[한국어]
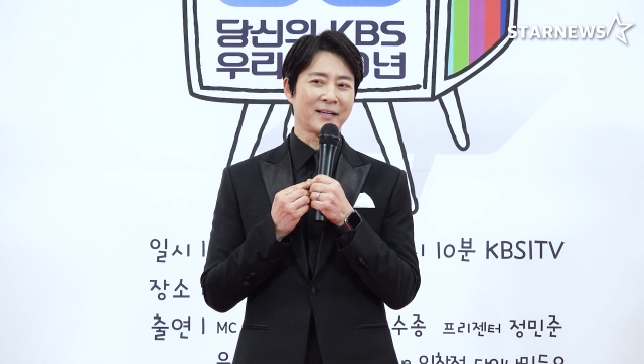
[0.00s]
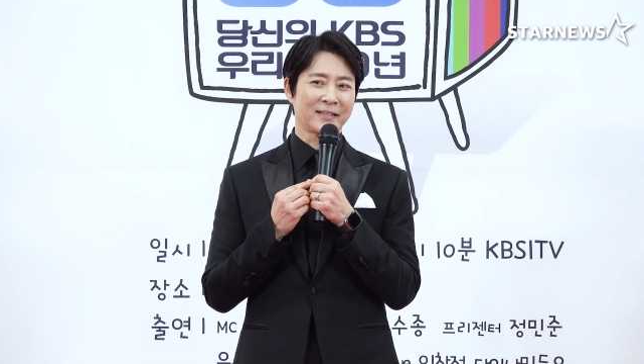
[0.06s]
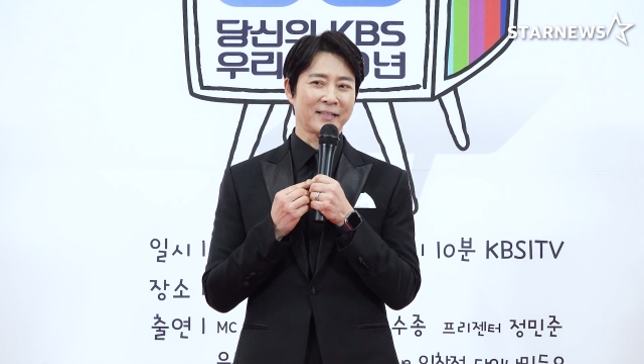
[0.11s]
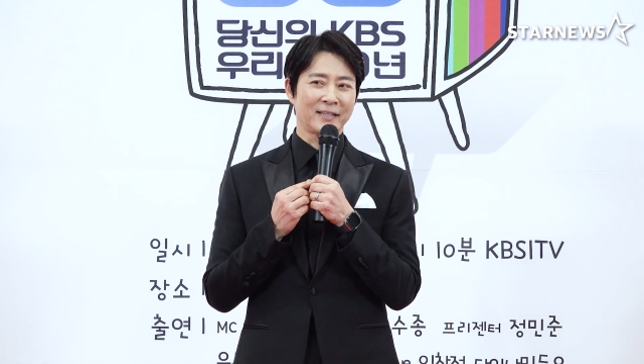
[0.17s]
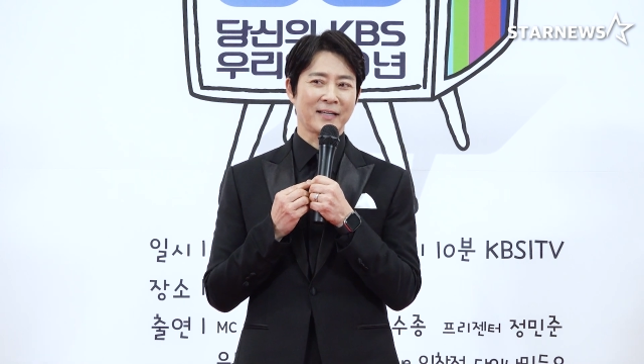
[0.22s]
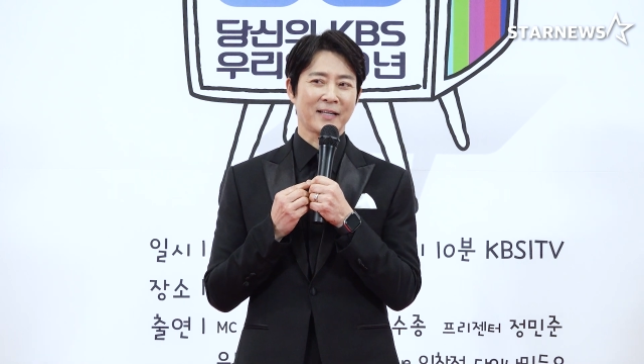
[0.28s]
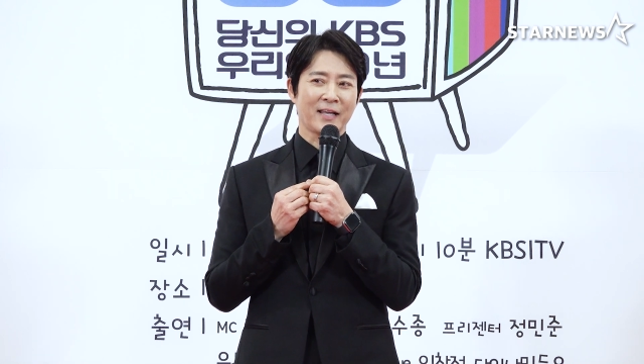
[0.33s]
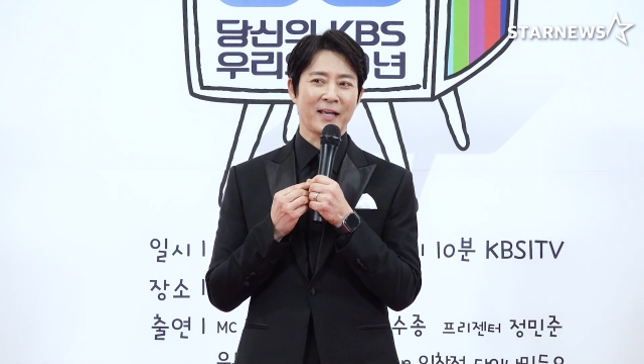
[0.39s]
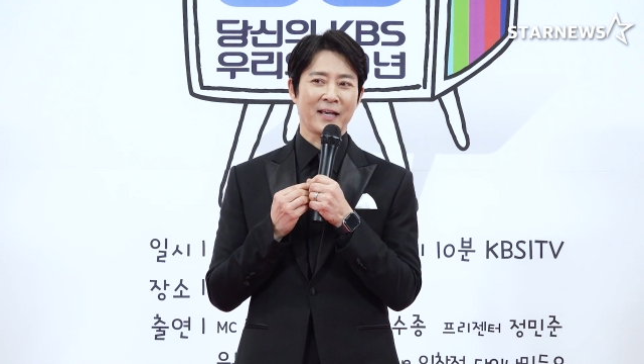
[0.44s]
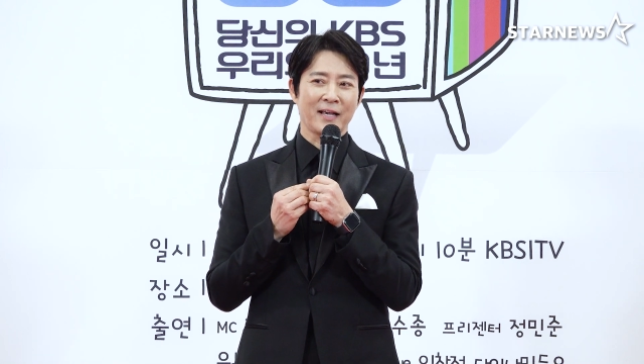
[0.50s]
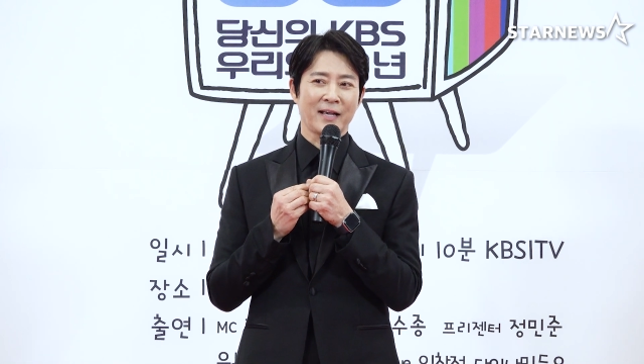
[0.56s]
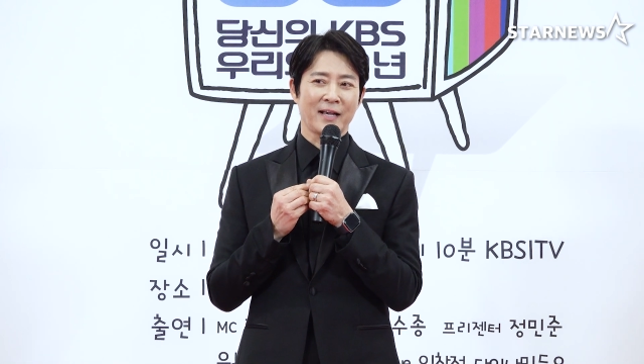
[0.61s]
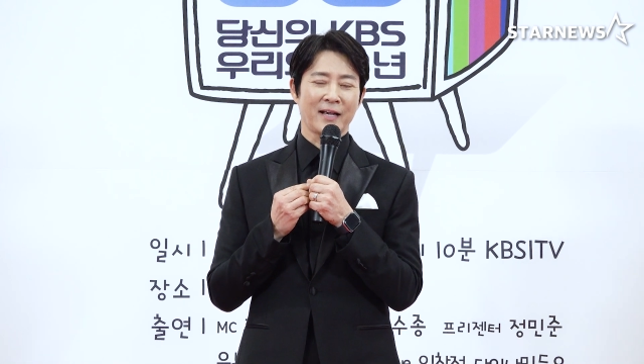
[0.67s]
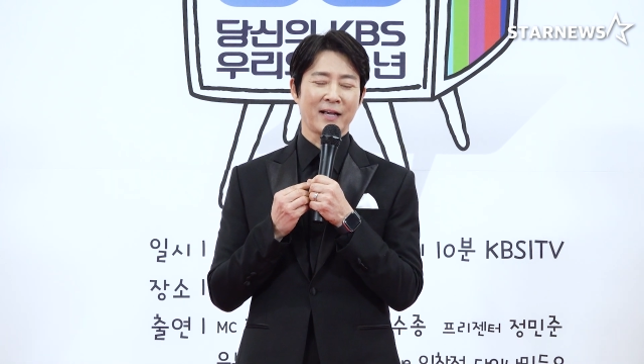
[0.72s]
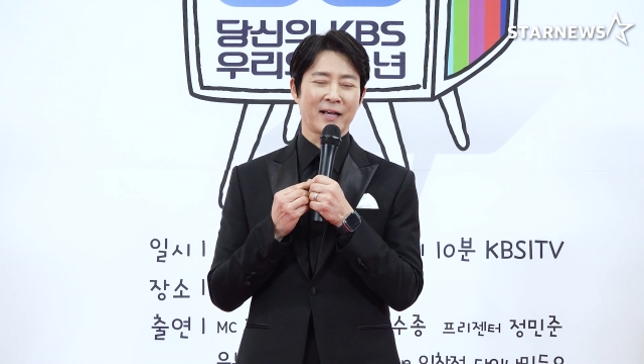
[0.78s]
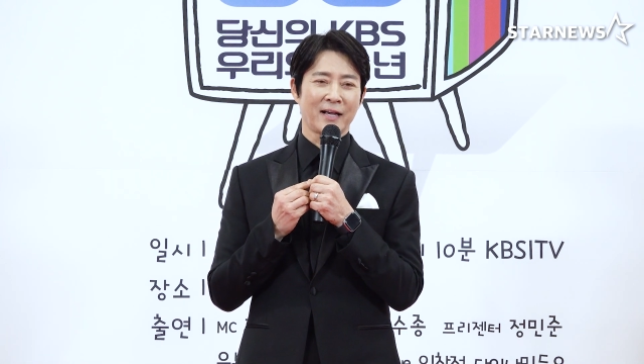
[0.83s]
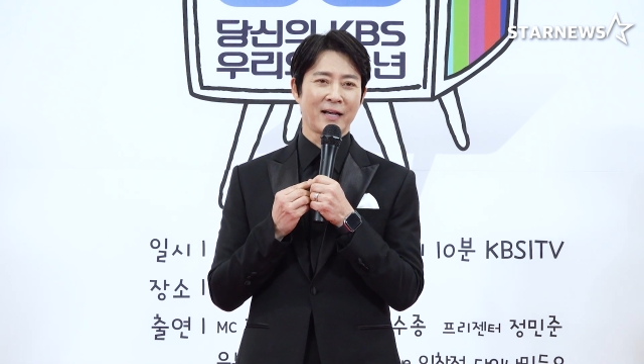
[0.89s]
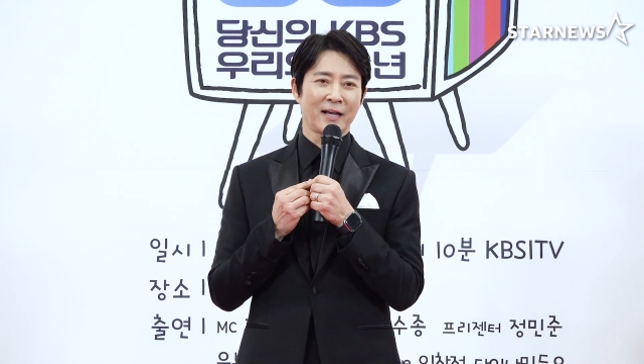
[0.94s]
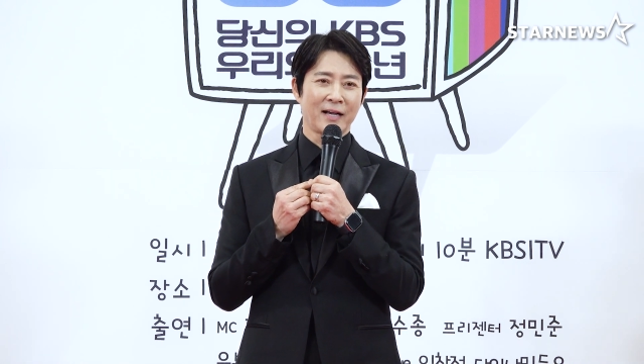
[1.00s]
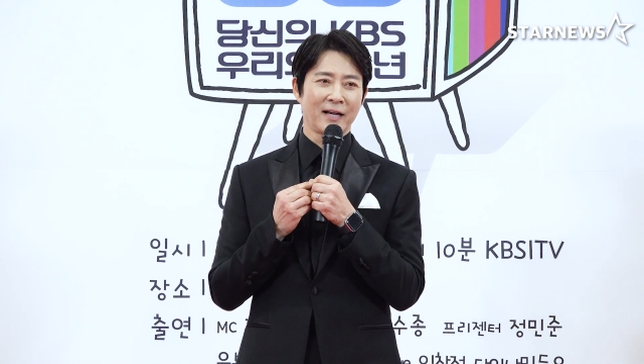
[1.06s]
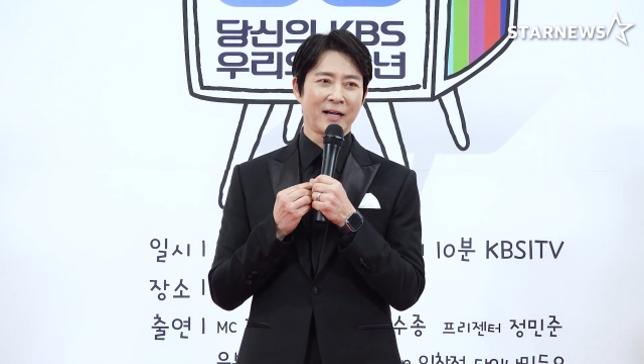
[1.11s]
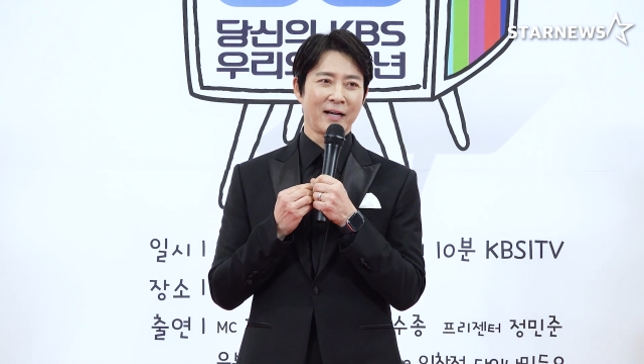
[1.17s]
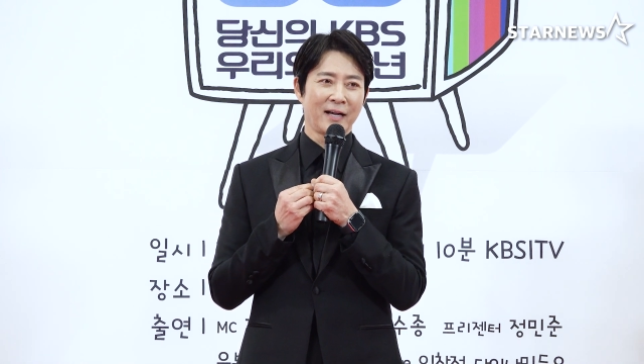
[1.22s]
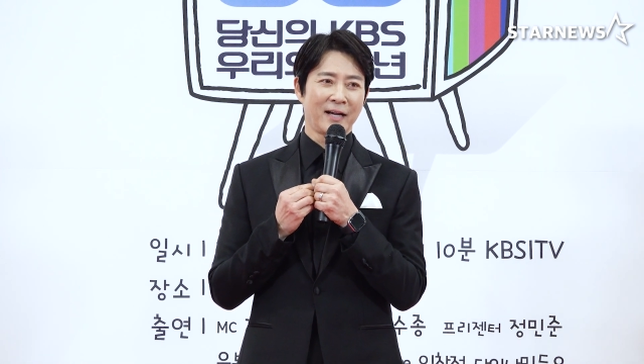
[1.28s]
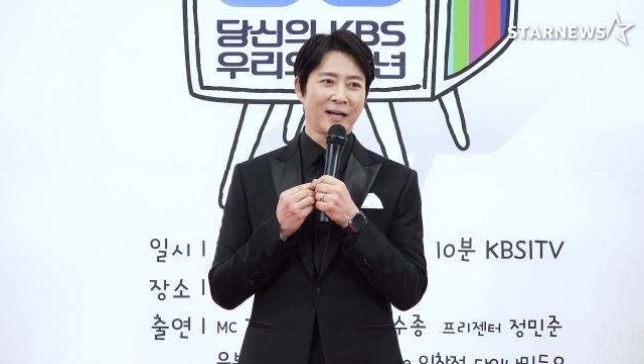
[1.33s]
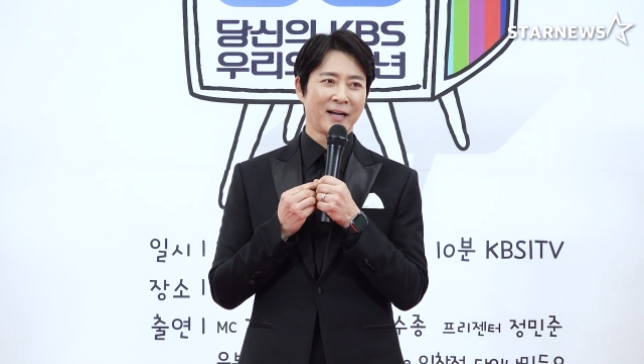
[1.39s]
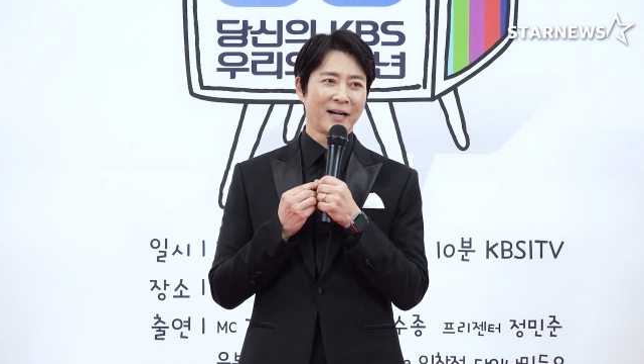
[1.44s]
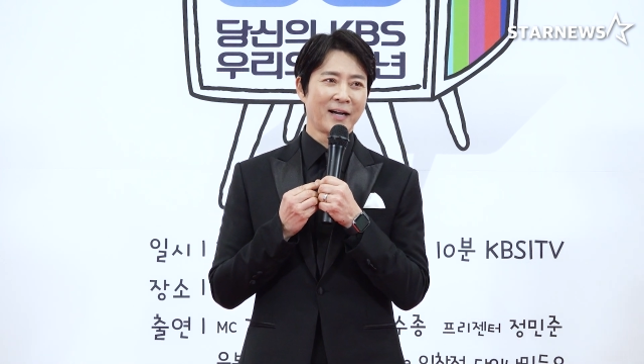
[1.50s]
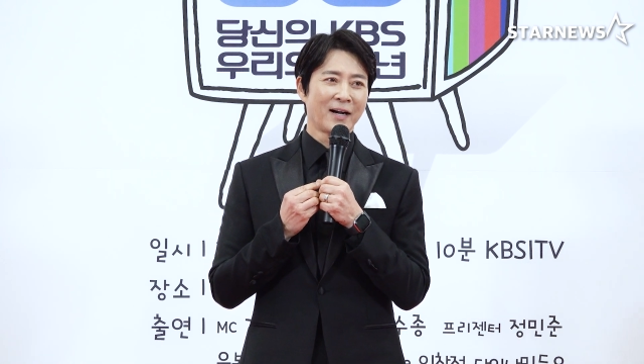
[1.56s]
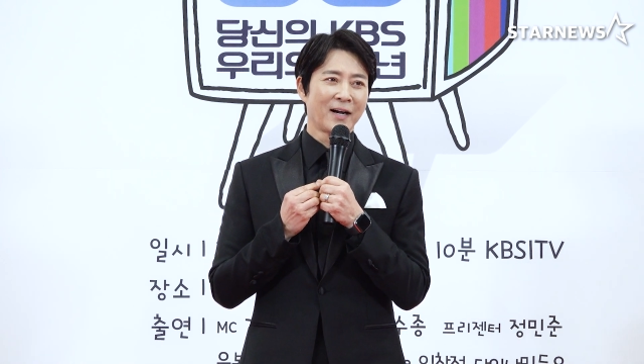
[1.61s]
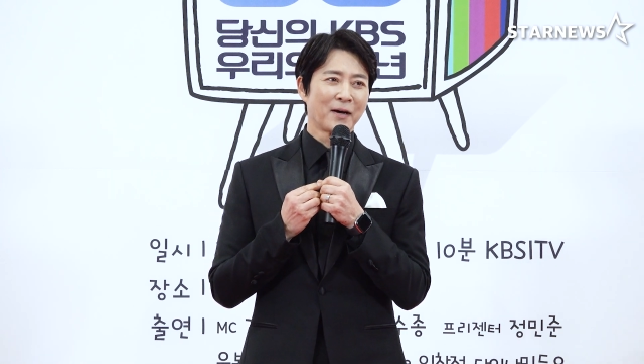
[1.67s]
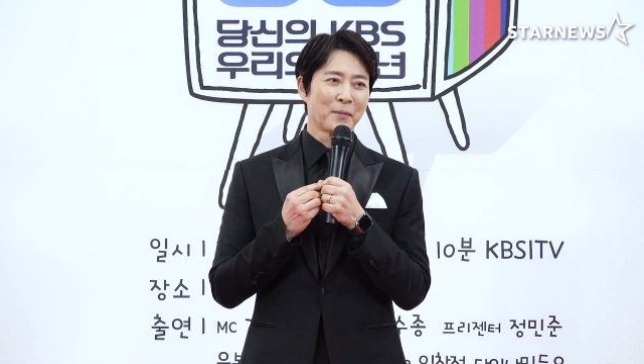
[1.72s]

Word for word: 이렇게 더 많이.